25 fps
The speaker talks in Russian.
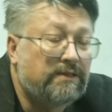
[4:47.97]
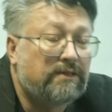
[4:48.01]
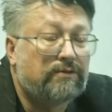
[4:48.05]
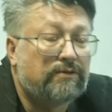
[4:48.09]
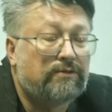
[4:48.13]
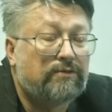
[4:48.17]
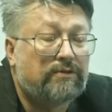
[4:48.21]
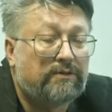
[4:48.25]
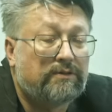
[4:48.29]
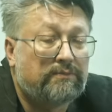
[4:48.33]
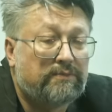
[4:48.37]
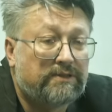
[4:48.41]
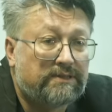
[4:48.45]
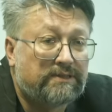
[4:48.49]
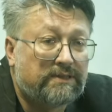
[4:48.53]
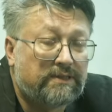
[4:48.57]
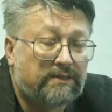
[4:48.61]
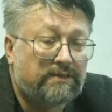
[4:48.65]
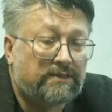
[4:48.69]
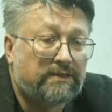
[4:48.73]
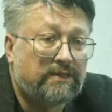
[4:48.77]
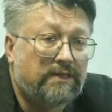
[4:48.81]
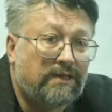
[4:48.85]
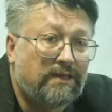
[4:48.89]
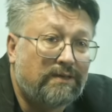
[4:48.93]
которое бы
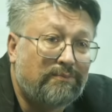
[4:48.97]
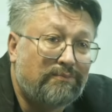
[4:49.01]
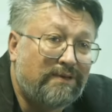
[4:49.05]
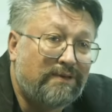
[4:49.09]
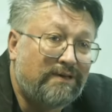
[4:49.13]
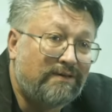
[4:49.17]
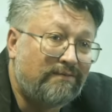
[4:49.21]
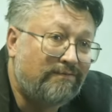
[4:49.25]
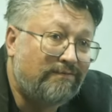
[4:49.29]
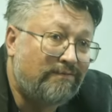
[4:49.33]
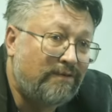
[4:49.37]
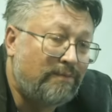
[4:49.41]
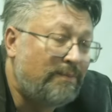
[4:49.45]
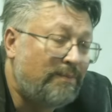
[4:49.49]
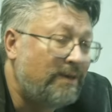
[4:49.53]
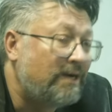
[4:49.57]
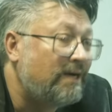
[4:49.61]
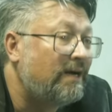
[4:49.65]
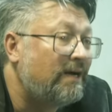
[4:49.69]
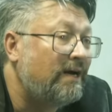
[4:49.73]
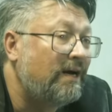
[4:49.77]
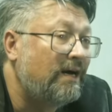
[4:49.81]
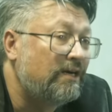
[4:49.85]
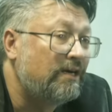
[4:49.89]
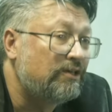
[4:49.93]
сказало бы в
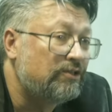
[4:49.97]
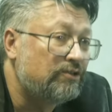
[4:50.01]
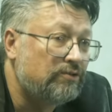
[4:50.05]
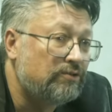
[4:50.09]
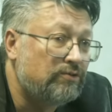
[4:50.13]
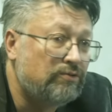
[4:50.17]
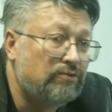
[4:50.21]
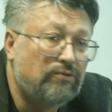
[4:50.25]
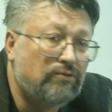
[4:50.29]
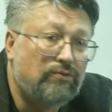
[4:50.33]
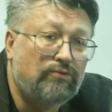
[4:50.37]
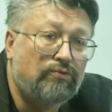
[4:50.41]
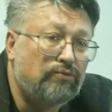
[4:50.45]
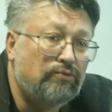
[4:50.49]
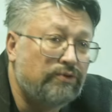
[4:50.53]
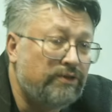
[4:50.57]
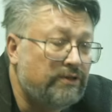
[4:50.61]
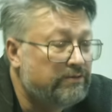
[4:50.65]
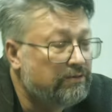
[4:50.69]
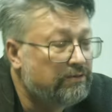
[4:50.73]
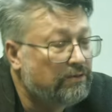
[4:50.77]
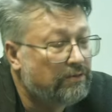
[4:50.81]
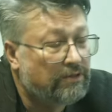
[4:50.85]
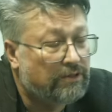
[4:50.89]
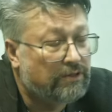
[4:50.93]
АПК, что у
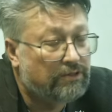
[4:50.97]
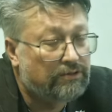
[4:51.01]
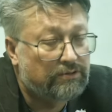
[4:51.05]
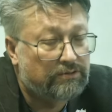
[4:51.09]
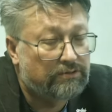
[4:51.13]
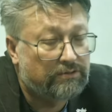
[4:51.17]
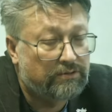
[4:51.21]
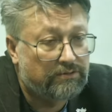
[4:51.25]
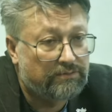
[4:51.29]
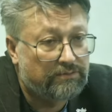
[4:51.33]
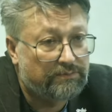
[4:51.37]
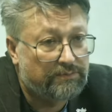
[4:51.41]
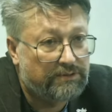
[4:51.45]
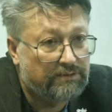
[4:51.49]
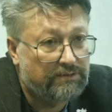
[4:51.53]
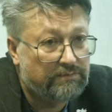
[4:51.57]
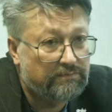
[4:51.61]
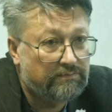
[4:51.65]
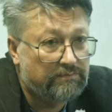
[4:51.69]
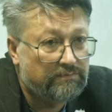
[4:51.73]
них все хорошо с людьми.